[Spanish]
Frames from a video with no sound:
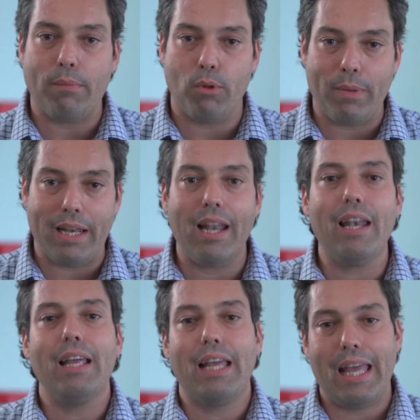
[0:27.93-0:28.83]
abdominal,
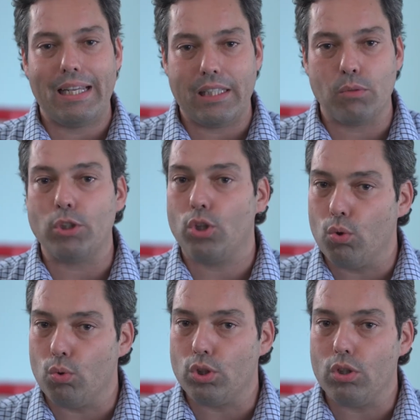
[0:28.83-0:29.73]
este es vuestro
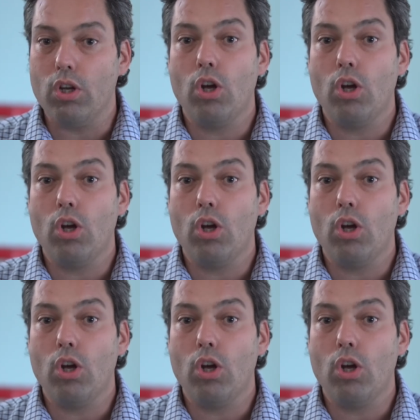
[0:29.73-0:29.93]
curso.